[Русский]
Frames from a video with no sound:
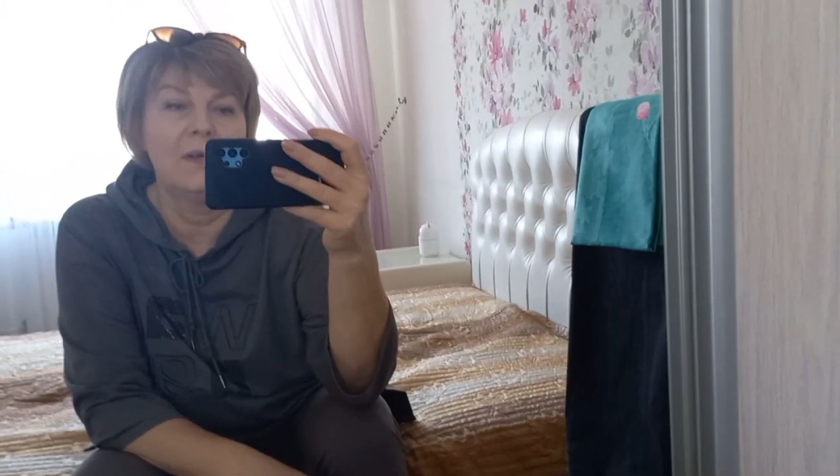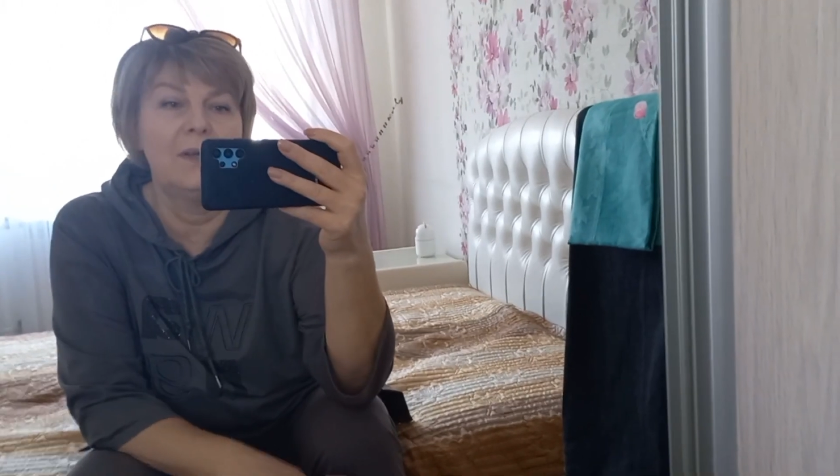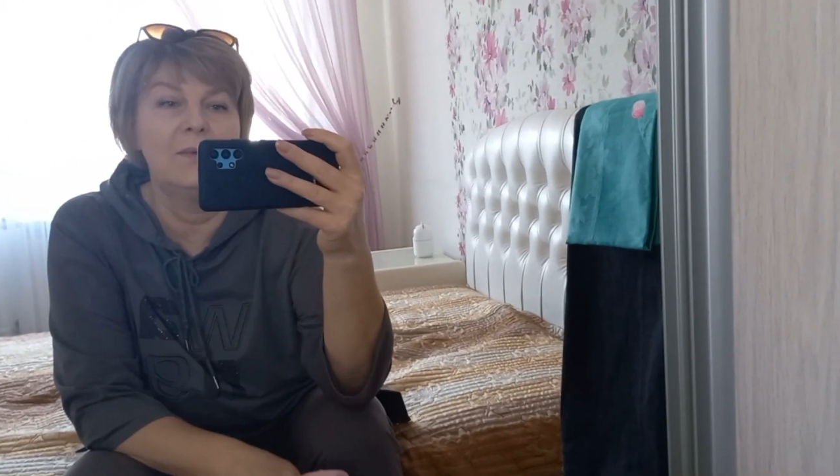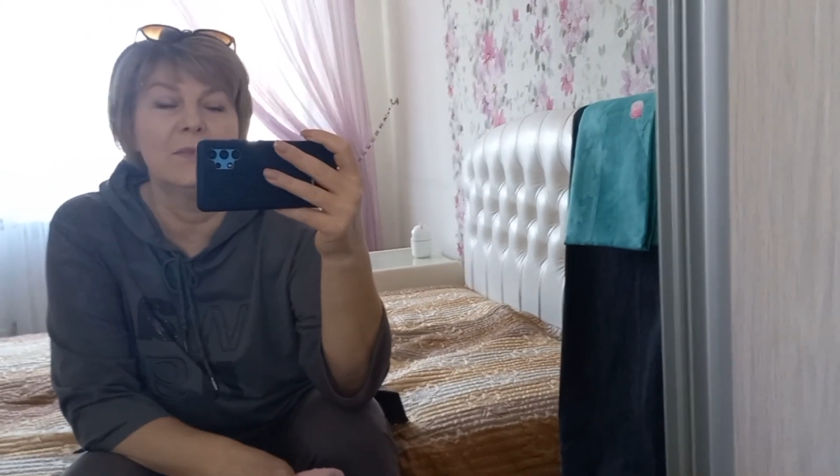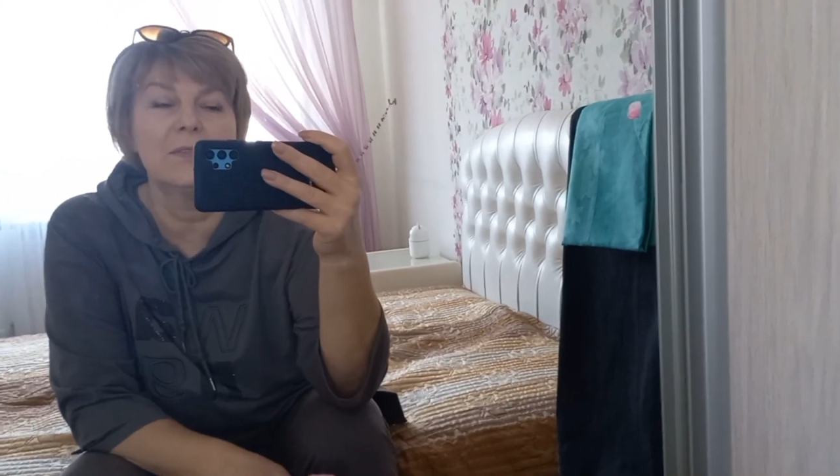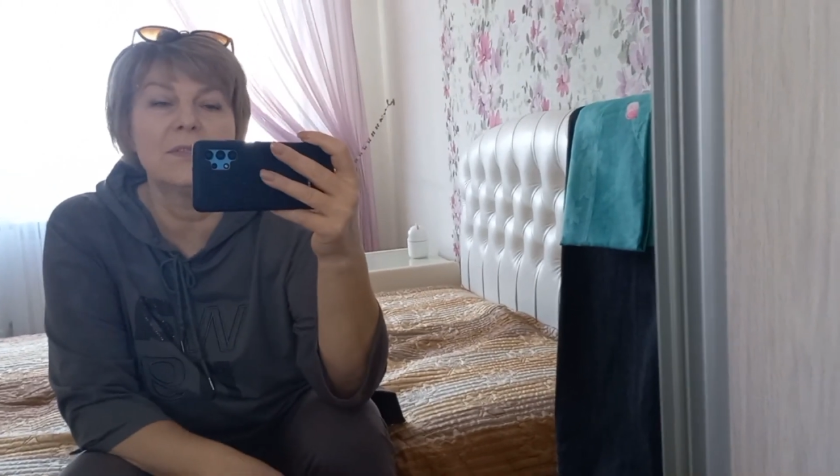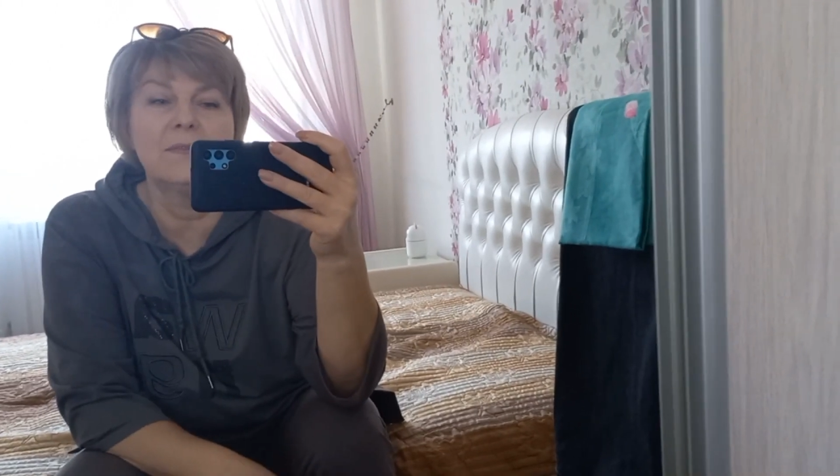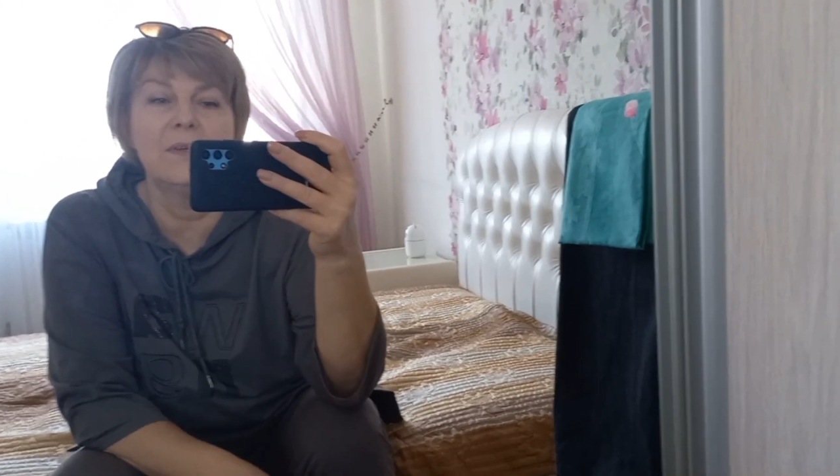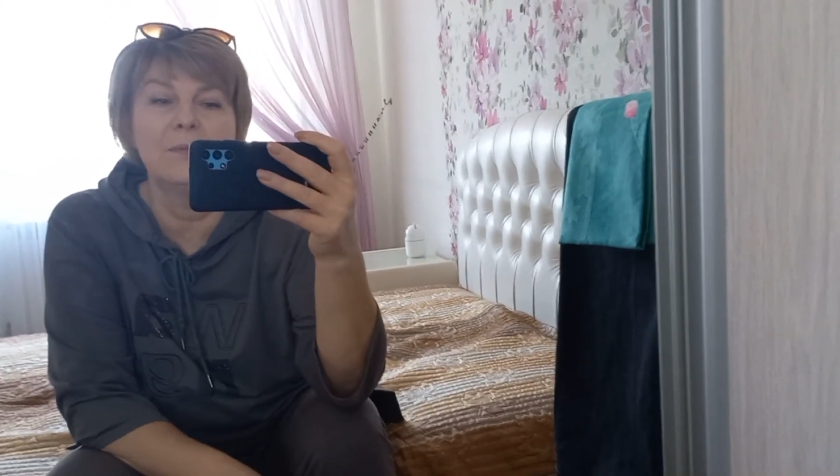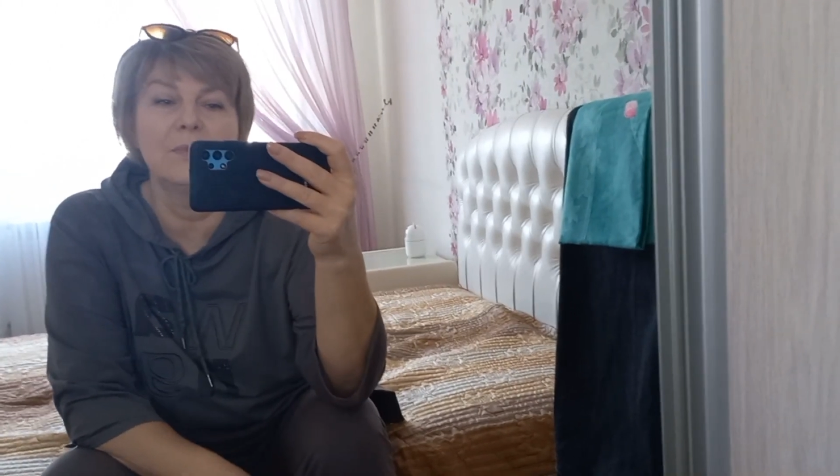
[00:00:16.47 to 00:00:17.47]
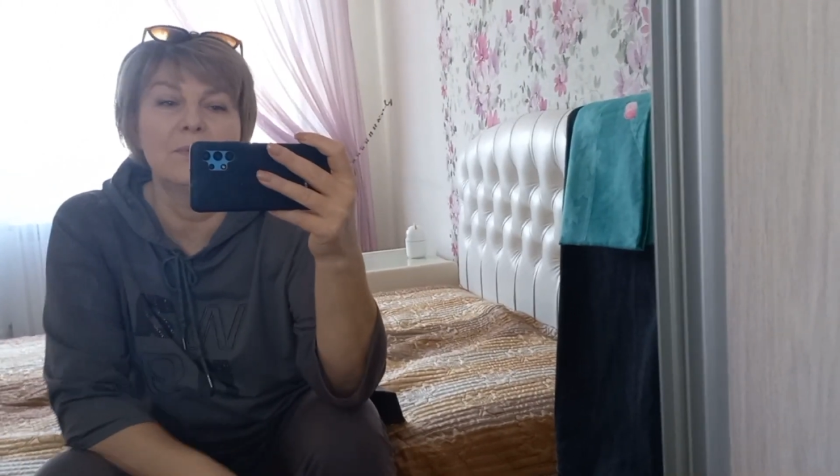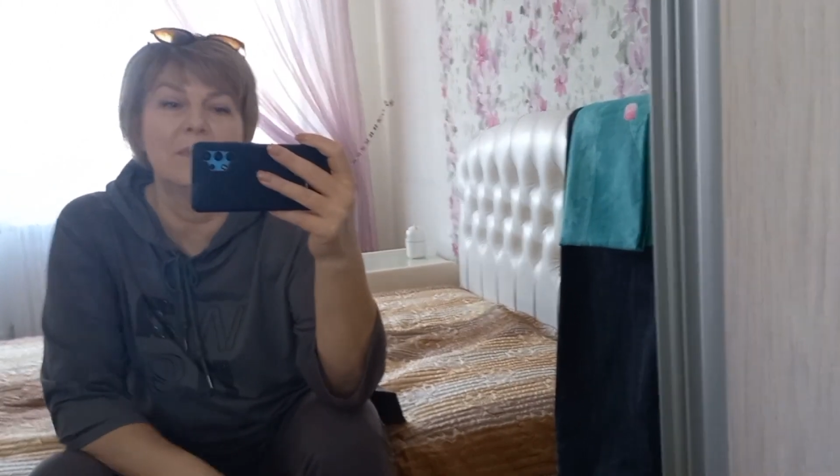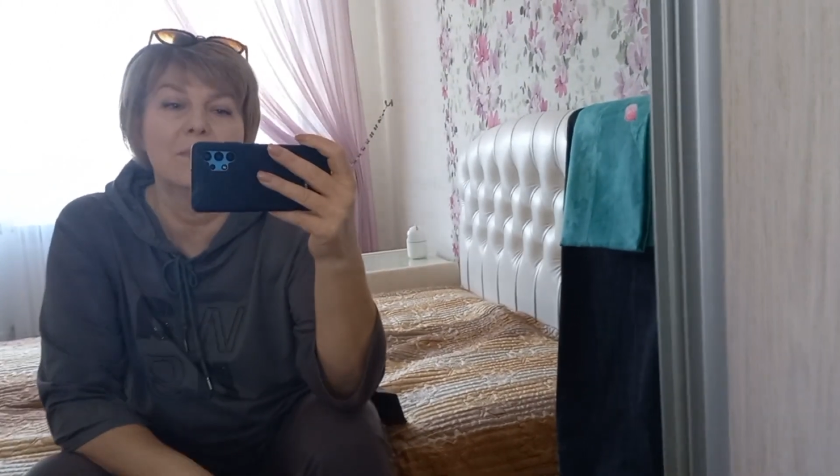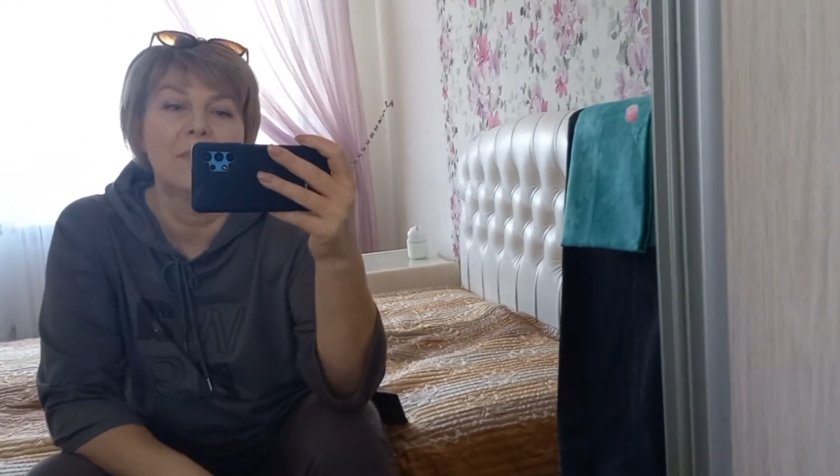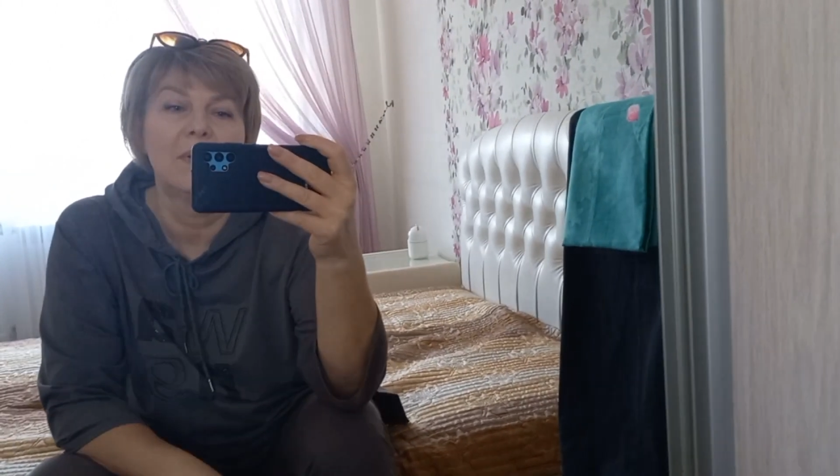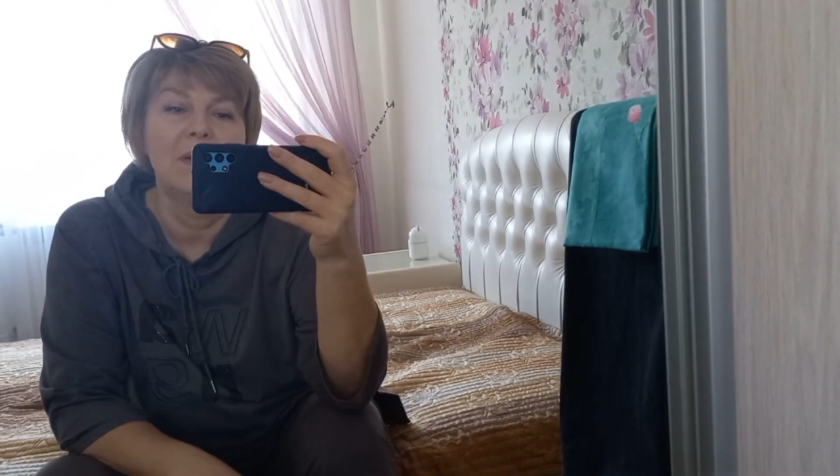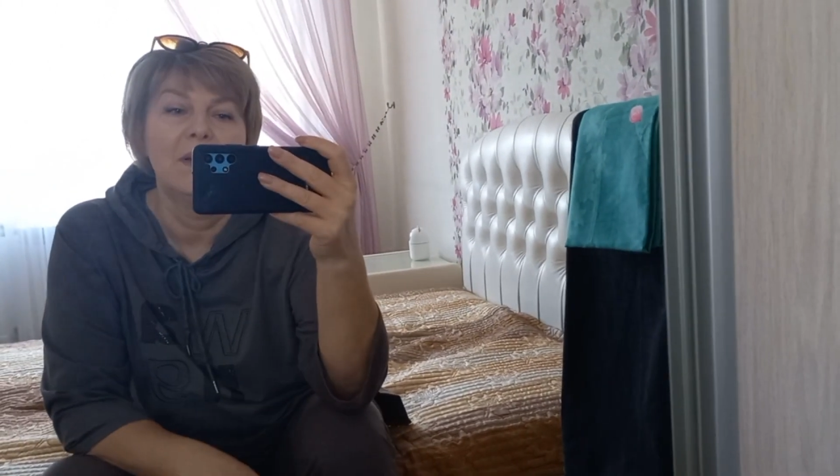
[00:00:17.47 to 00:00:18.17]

Алена со своим другом.